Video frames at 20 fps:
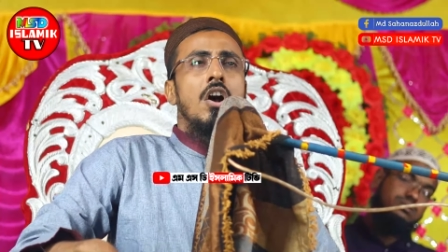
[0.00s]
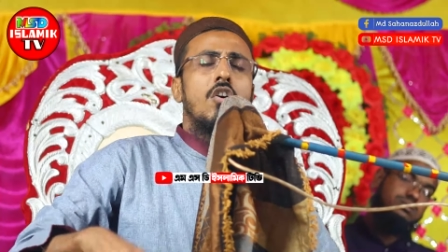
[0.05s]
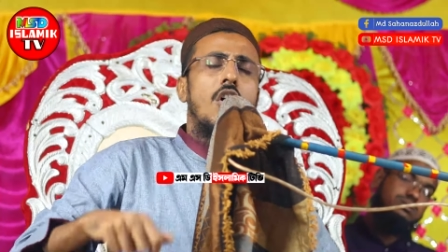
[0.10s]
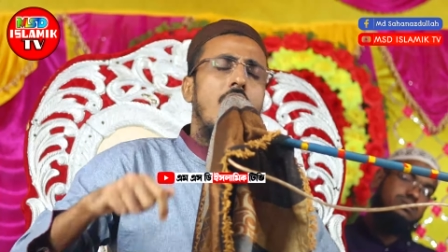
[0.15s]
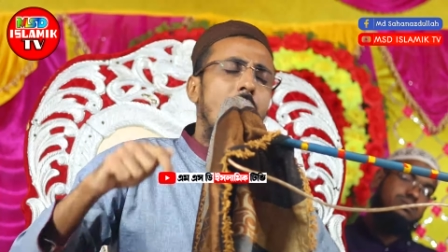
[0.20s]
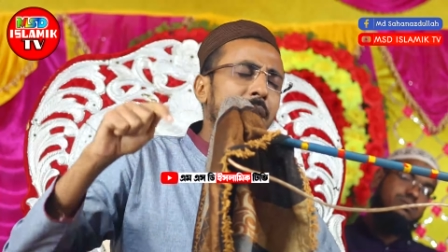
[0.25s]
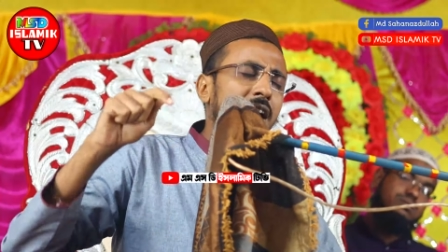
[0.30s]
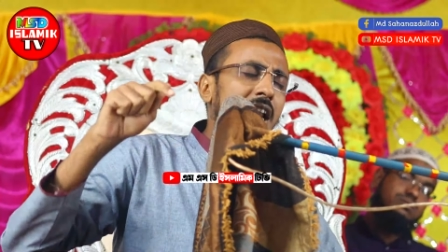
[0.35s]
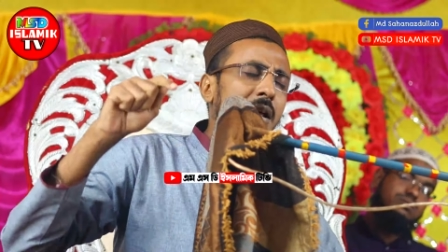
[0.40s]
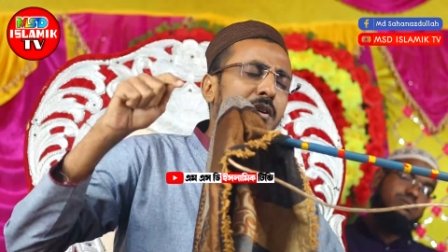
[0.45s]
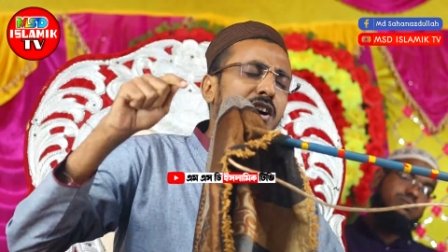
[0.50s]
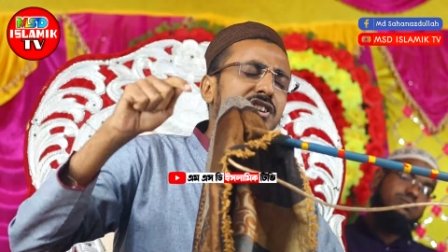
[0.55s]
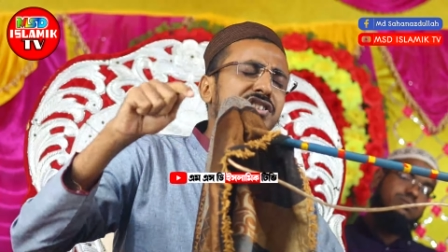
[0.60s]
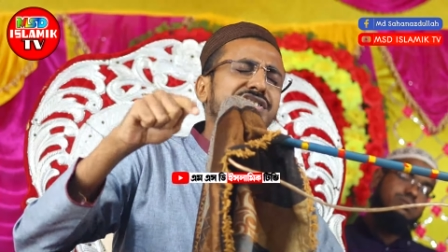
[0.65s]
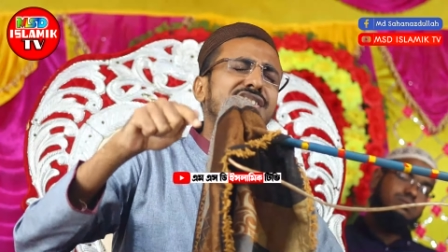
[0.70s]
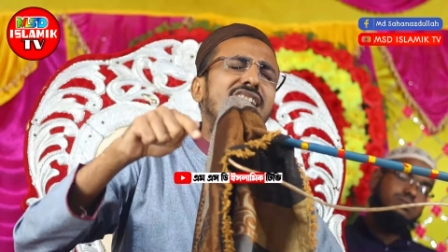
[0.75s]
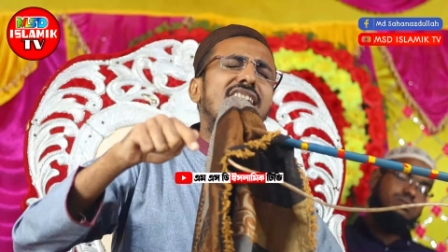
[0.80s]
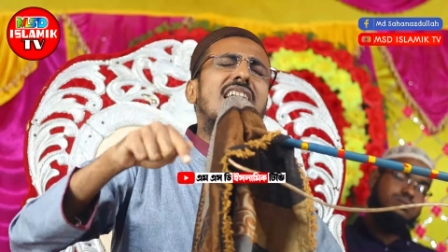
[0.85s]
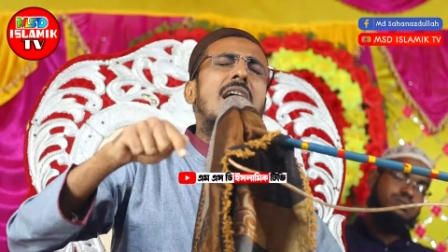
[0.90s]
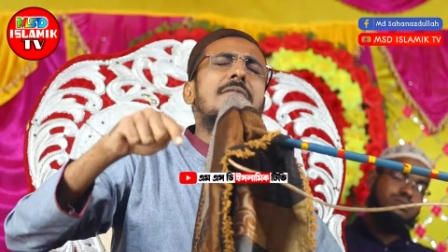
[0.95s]
গমের
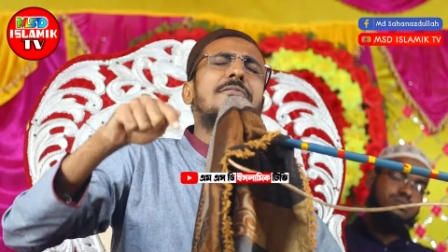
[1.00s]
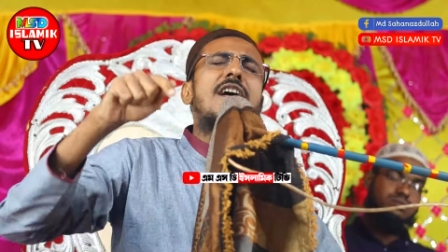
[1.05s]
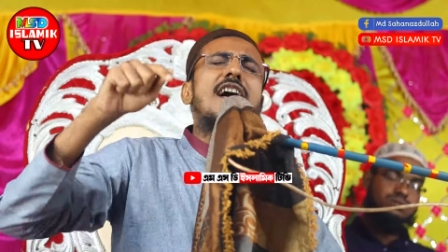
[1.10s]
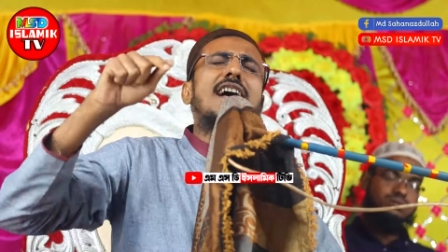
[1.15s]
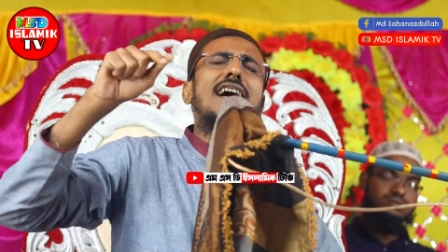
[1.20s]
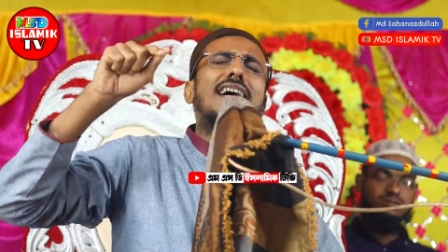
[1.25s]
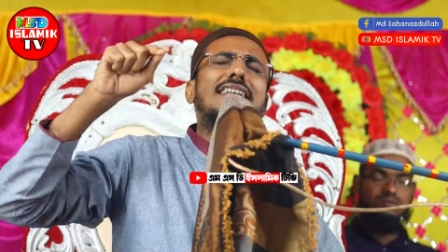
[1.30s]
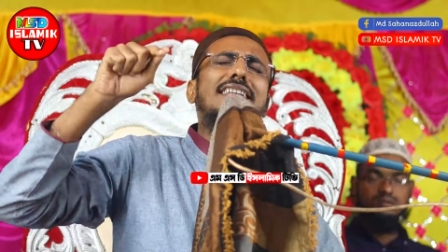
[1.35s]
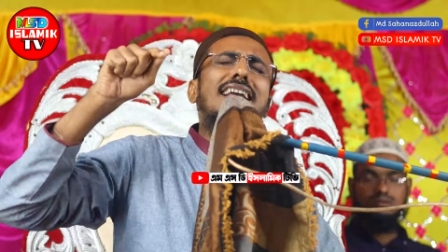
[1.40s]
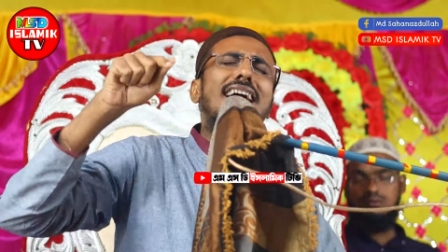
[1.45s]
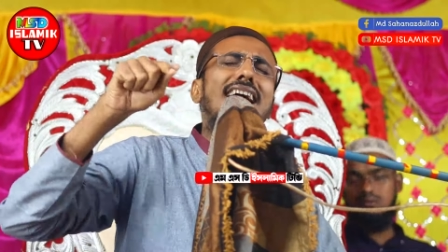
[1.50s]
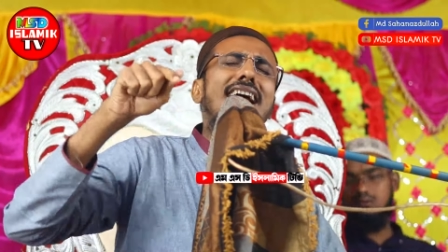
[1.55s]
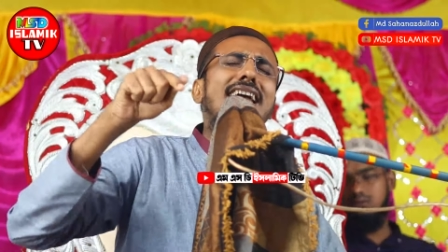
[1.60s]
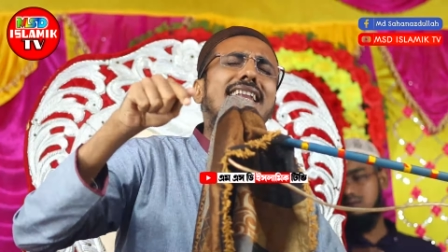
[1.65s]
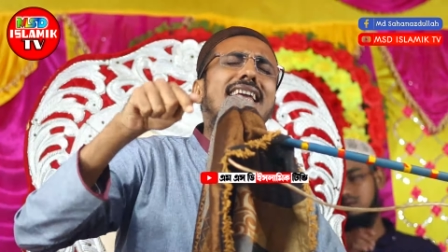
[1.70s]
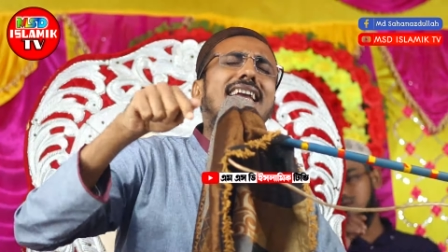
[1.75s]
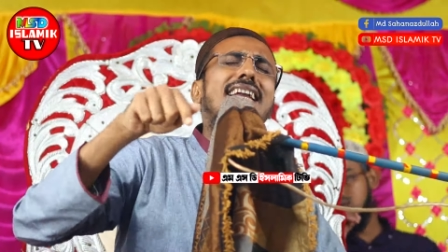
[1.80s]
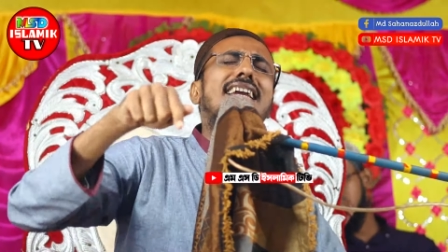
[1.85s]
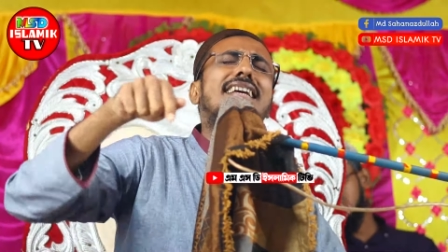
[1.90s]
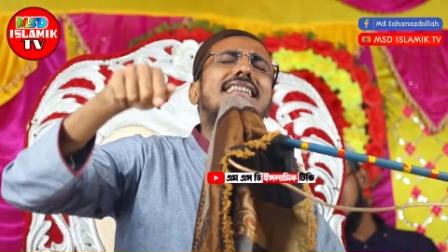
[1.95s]
বস্তাটা ফাঁকা জায়গায়
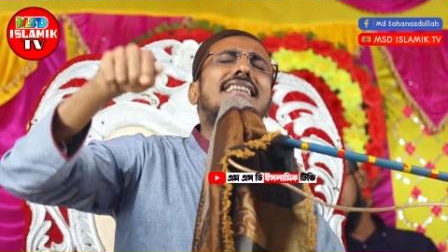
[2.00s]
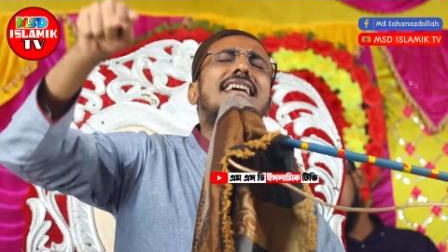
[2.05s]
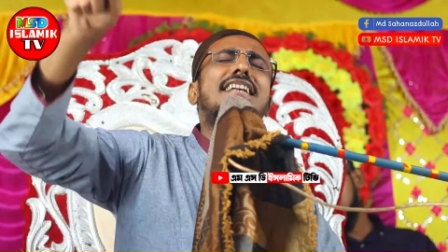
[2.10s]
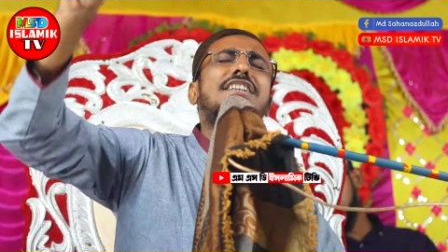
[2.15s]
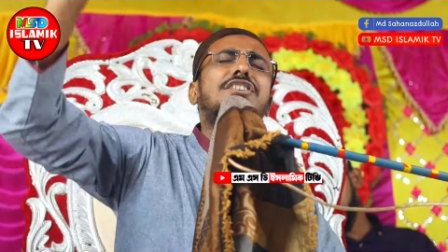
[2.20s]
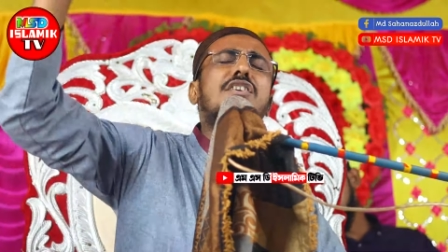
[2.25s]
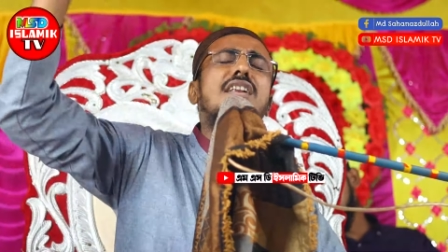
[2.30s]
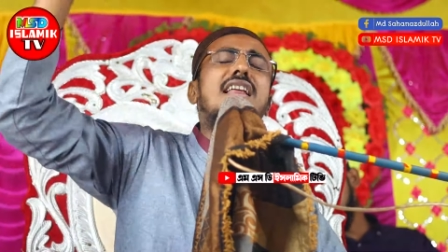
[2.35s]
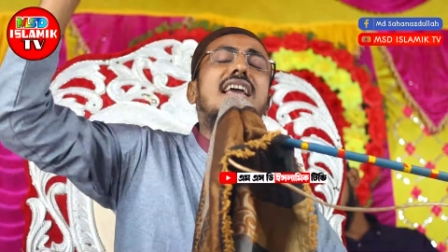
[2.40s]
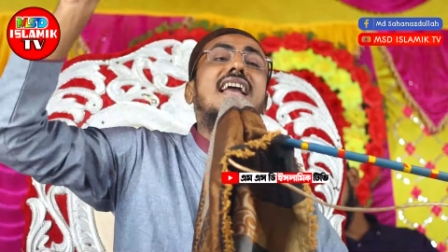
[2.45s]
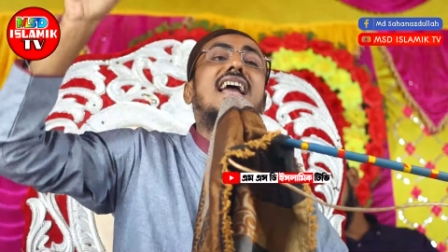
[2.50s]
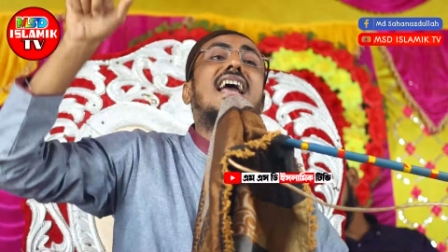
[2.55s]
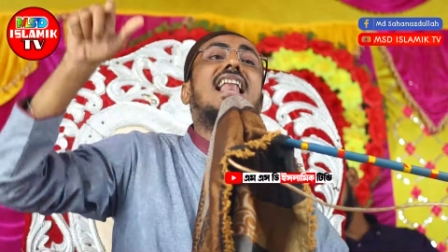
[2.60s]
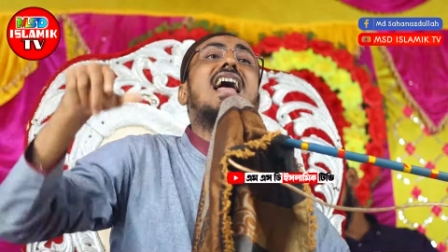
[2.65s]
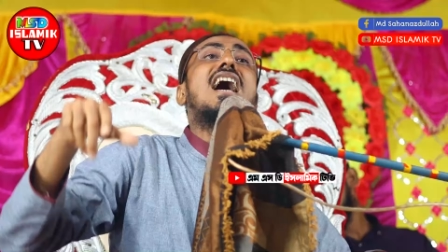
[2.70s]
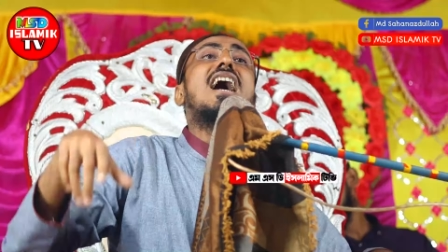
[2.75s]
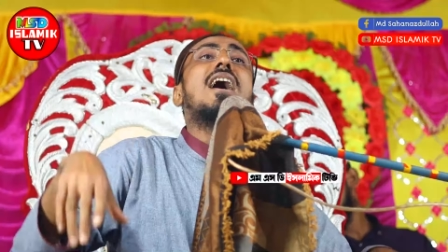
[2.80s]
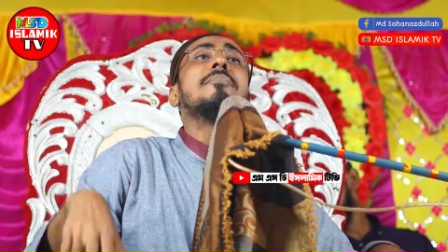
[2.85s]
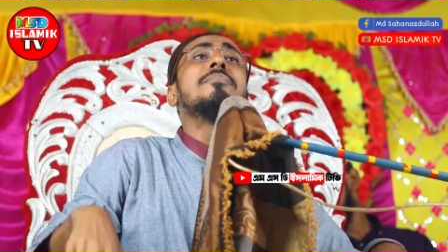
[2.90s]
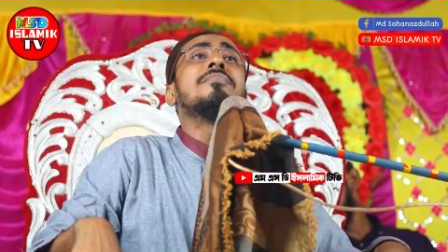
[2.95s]
রেখে দিয়ে চলে
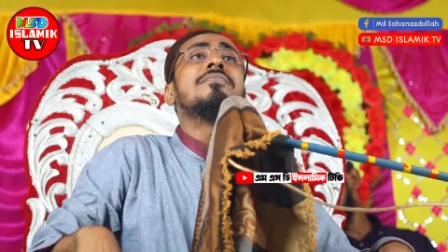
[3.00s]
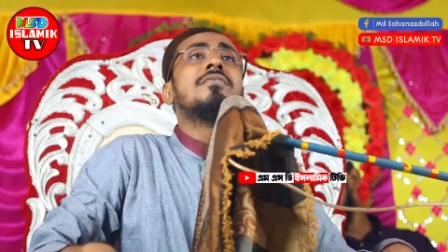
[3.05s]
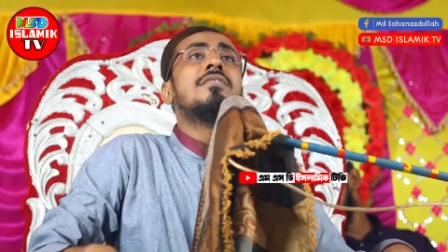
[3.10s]
গেলাম